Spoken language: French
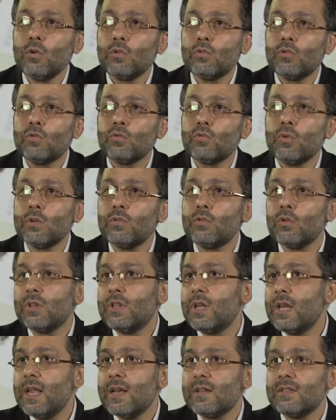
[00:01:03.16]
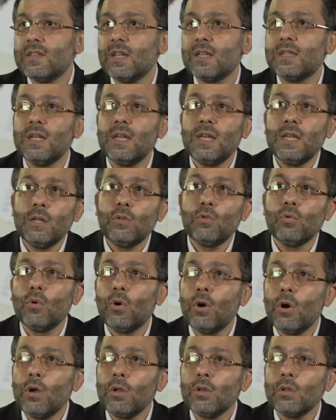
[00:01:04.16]
que ce soit sur des liens satellites
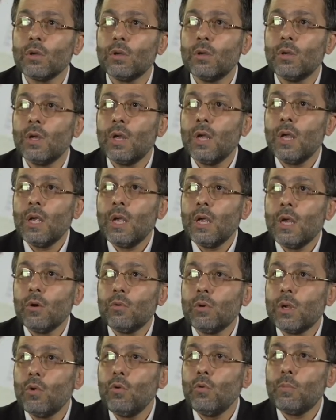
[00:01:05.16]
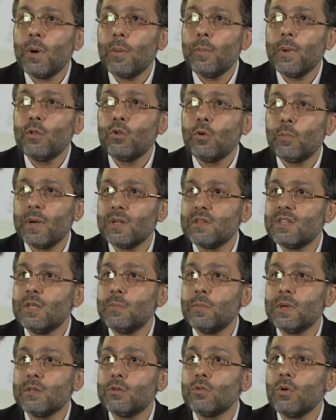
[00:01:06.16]
ou autres. Et on a eu pas mal de
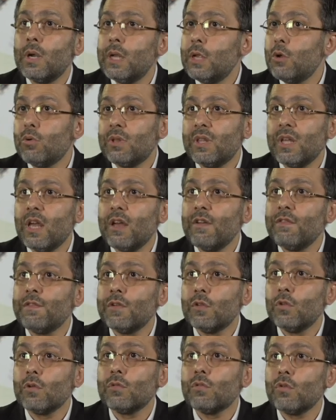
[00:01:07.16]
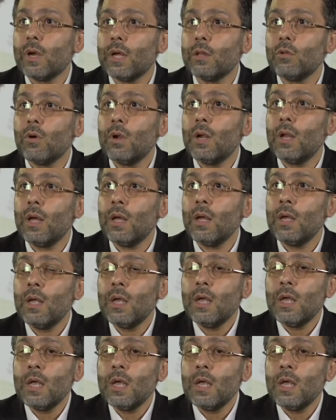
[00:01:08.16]
participation à l'IETF dans ce cadre-là.